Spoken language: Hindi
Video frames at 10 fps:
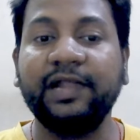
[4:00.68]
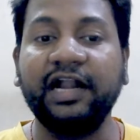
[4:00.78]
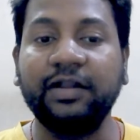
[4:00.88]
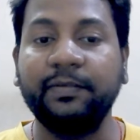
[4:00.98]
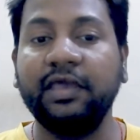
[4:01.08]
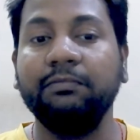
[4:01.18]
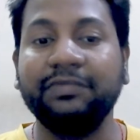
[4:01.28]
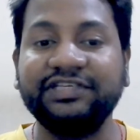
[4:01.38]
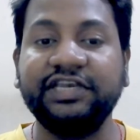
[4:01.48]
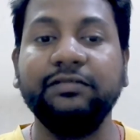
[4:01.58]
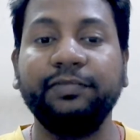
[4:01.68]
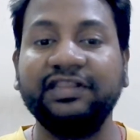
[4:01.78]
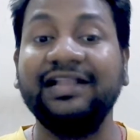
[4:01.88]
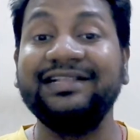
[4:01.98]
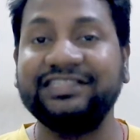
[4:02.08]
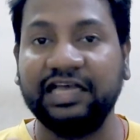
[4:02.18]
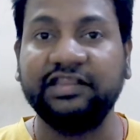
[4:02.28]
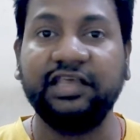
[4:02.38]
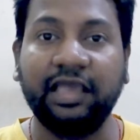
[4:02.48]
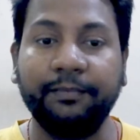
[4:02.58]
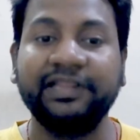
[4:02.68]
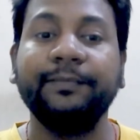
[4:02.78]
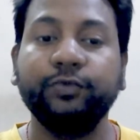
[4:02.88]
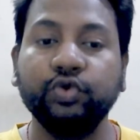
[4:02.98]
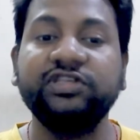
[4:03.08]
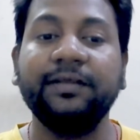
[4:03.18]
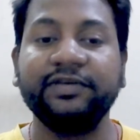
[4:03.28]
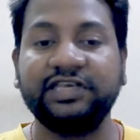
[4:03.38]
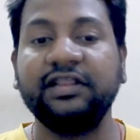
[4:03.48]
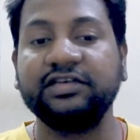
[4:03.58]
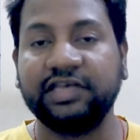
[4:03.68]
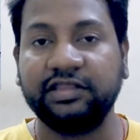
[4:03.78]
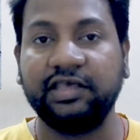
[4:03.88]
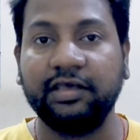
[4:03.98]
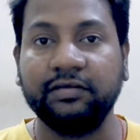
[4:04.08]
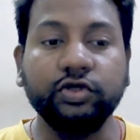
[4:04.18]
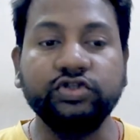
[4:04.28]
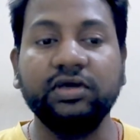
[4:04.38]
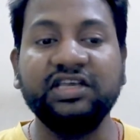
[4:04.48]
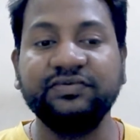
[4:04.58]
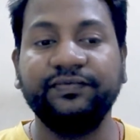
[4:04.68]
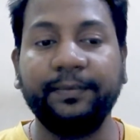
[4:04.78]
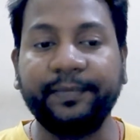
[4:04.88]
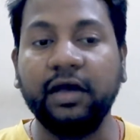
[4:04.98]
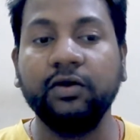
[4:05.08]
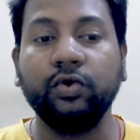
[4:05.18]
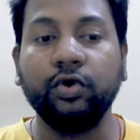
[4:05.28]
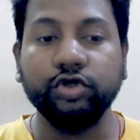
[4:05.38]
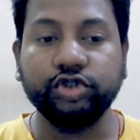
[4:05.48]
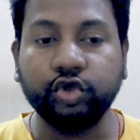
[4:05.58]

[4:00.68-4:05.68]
प्लांट में मशीन बदल जाती है मतलब दूसरी मशीन लग जाती है दोस्तों इस व्यापार को